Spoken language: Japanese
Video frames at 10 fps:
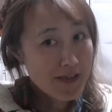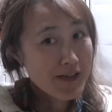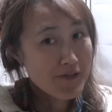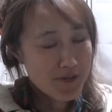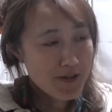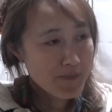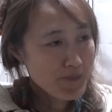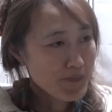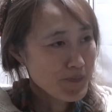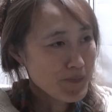んけどね、う
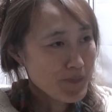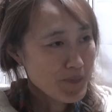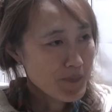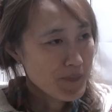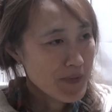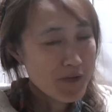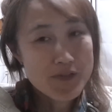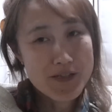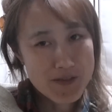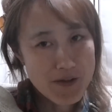ん、楽し
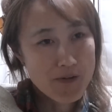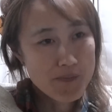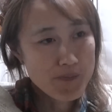かったよ